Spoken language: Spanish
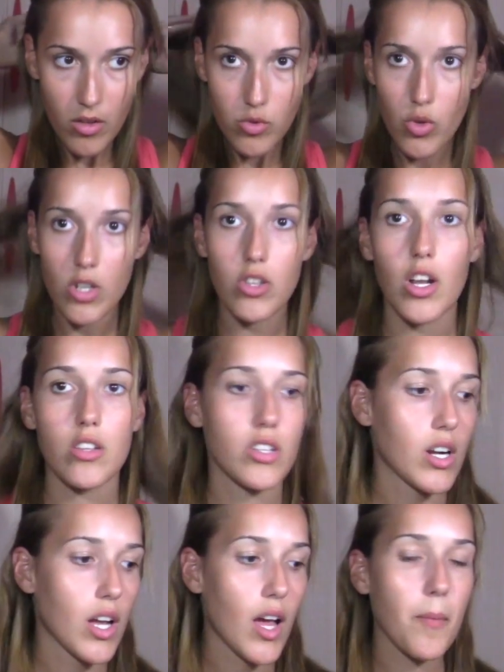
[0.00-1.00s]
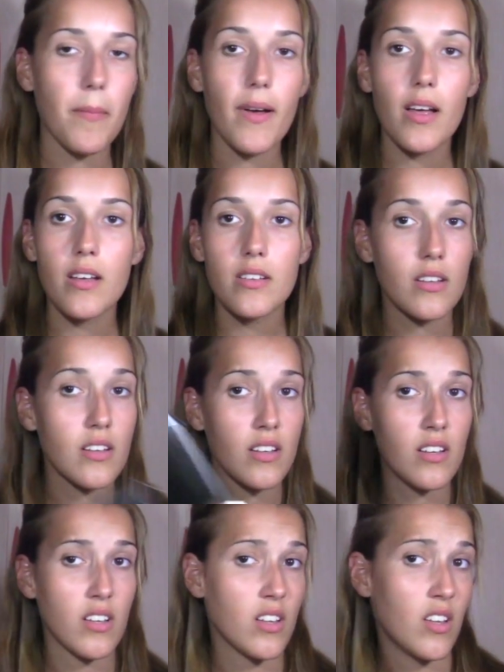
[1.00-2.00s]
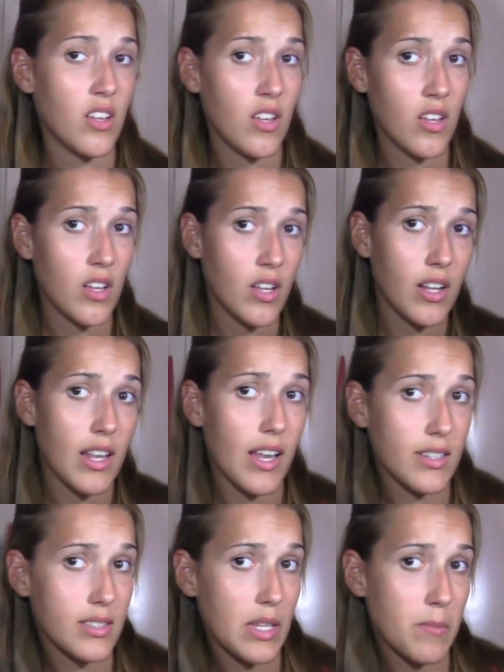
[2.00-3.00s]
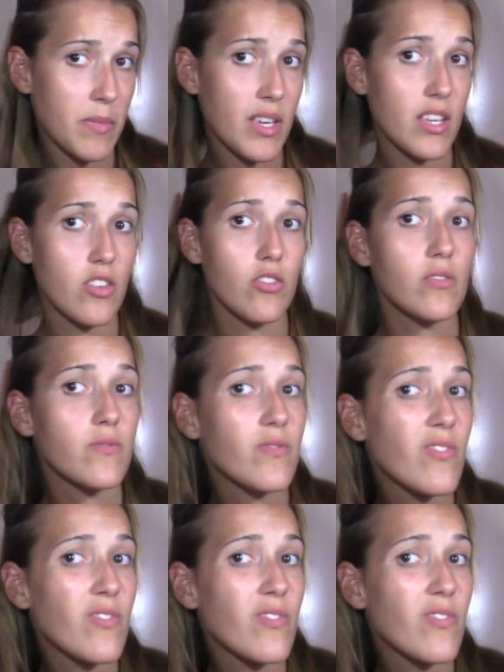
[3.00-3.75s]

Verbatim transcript: Suelto la otra capa, la cepillo